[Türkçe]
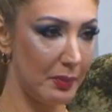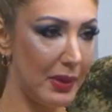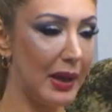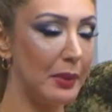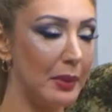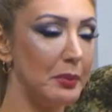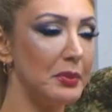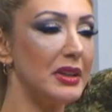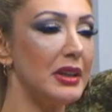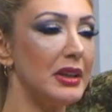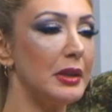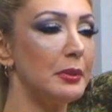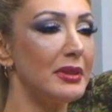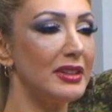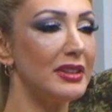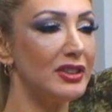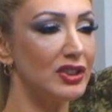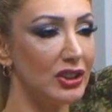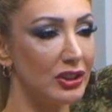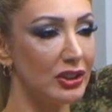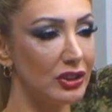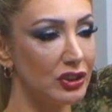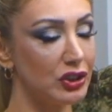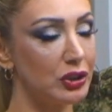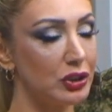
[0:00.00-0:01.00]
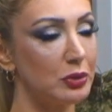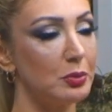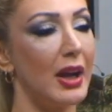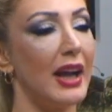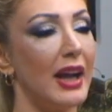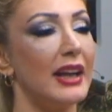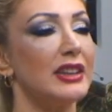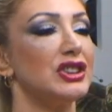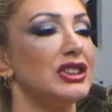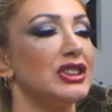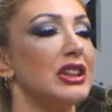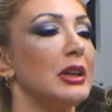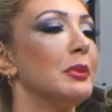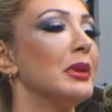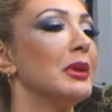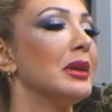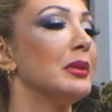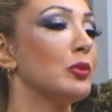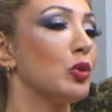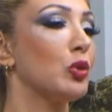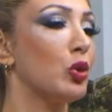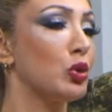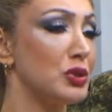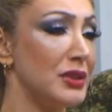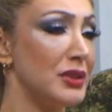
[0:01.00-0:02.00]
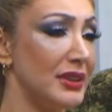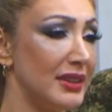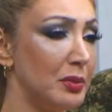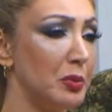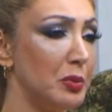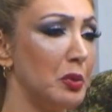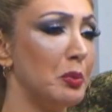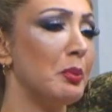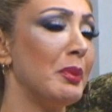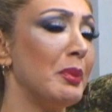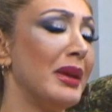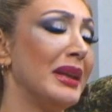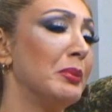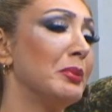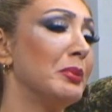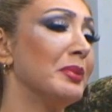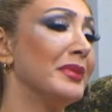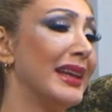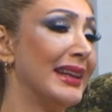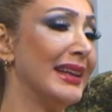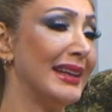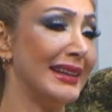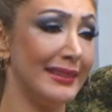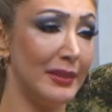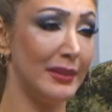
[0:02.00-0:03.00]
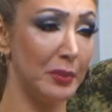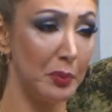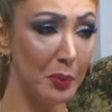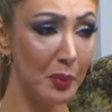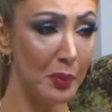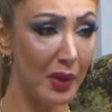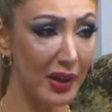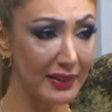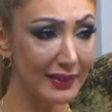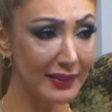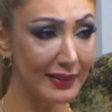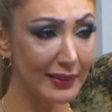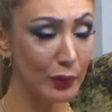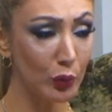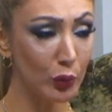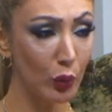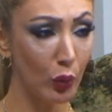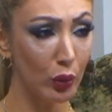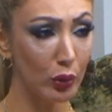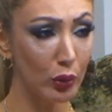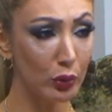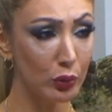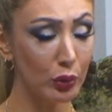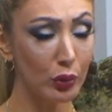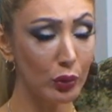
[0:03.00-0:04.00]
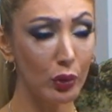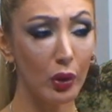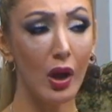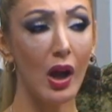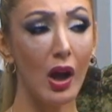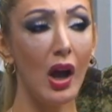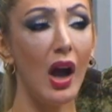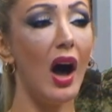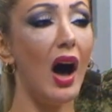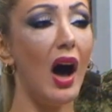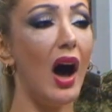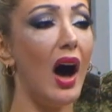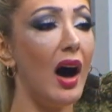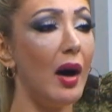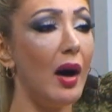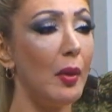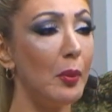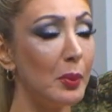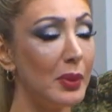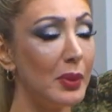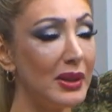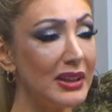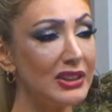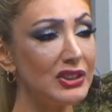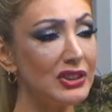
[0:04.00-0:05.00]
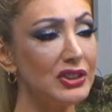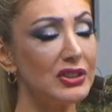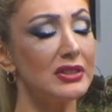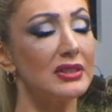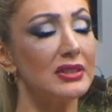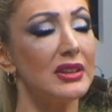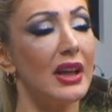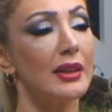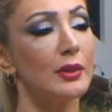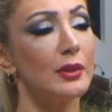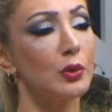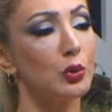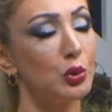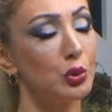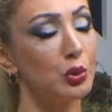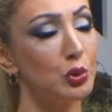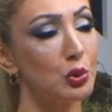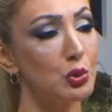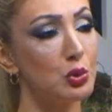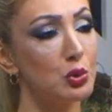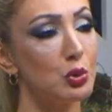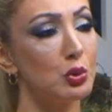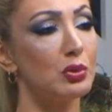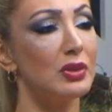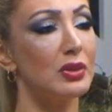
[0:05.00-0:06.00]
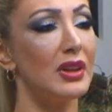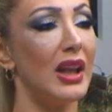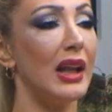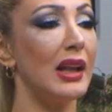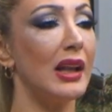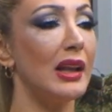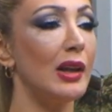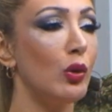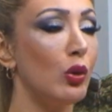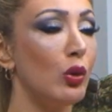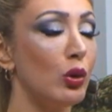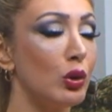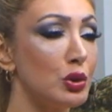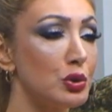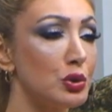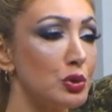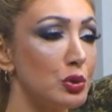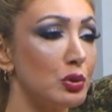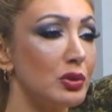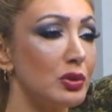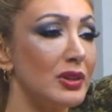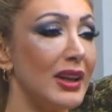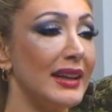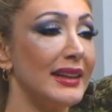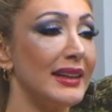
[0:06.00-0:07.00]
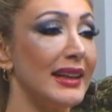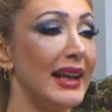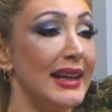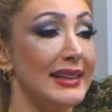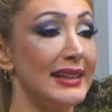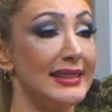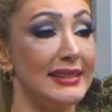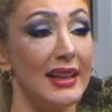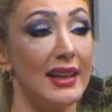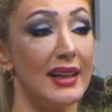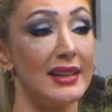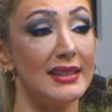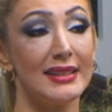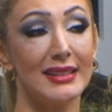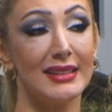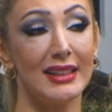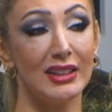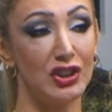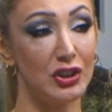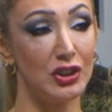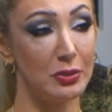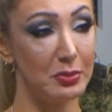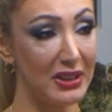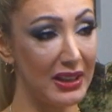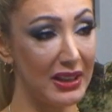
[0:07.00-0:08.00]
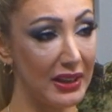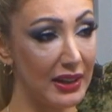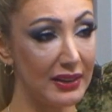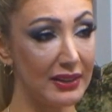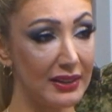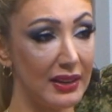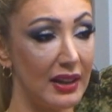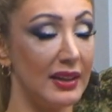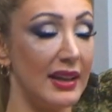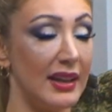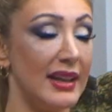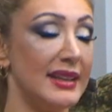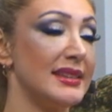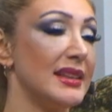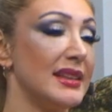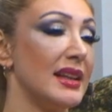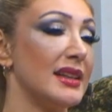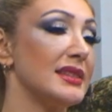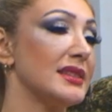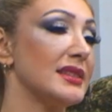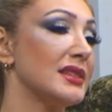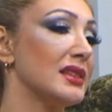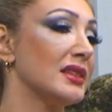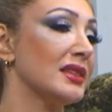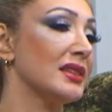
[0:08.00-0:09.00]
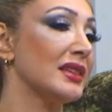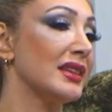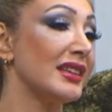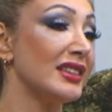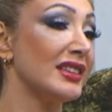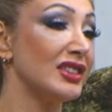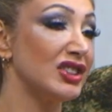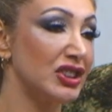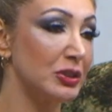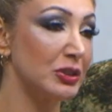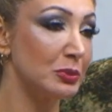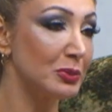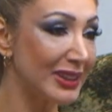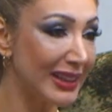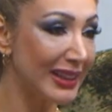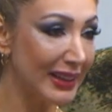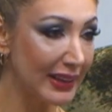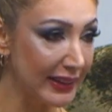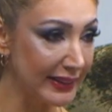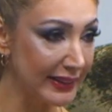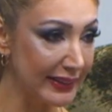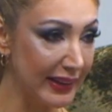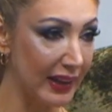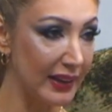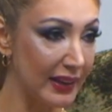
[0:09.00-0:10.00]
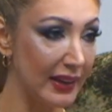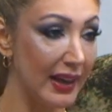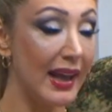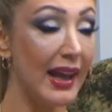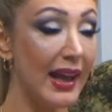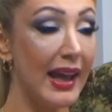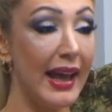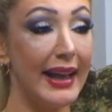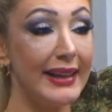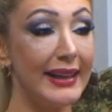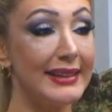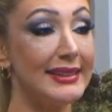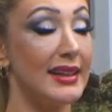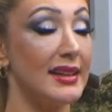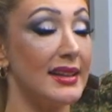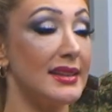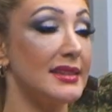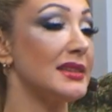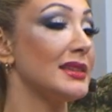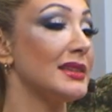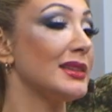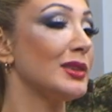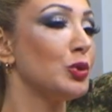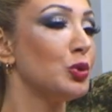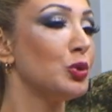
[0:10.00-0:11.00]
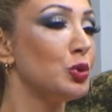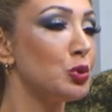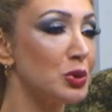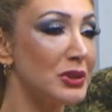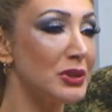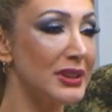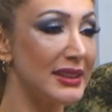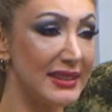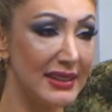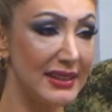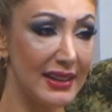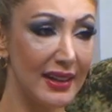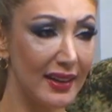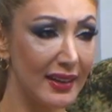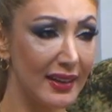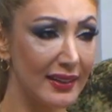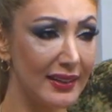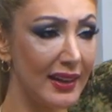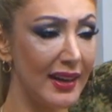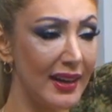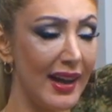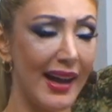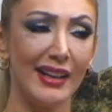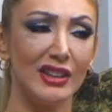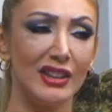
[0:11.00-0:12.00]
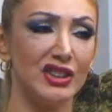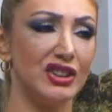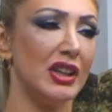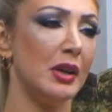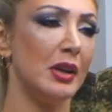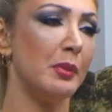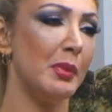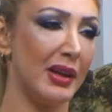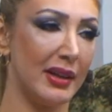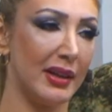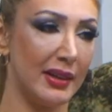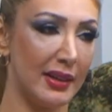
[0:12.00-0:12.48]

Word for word: Ben birebir çalıştım. Her şey benim gözetimim, benim denetimim altında oldu ambalajından, kutusundan, logosundan, esans seçimine kadar, esansların karışımına kadar, esansların yüzdesine kadar her şeye ben